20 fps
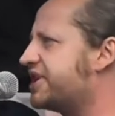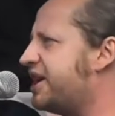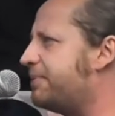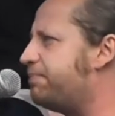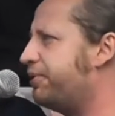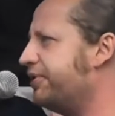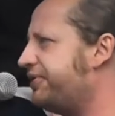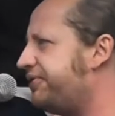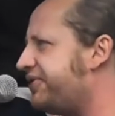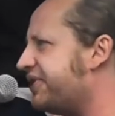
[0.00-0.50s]

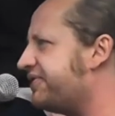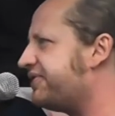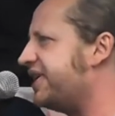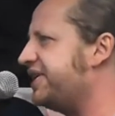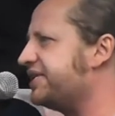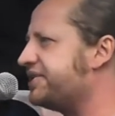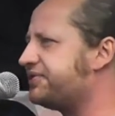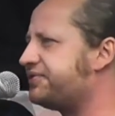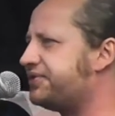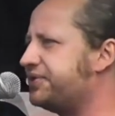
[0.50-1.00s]
kaputt
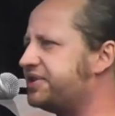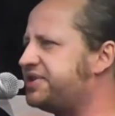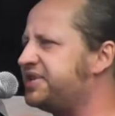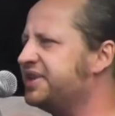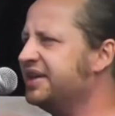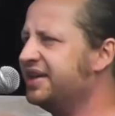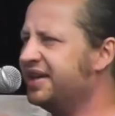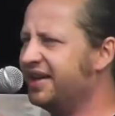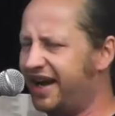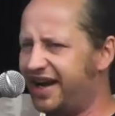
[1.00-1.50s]
verwaltet wird,
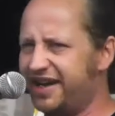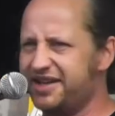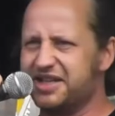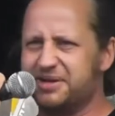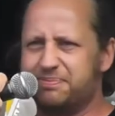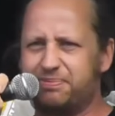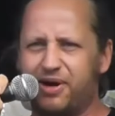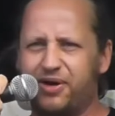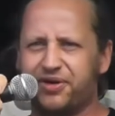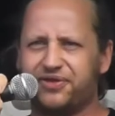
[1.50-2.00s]

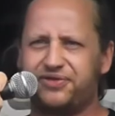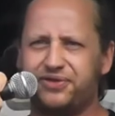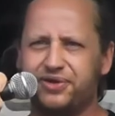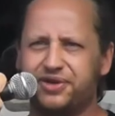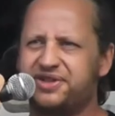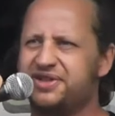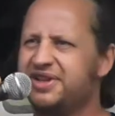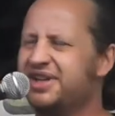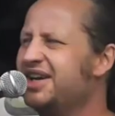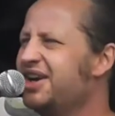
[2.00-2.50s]
eingebaut wird.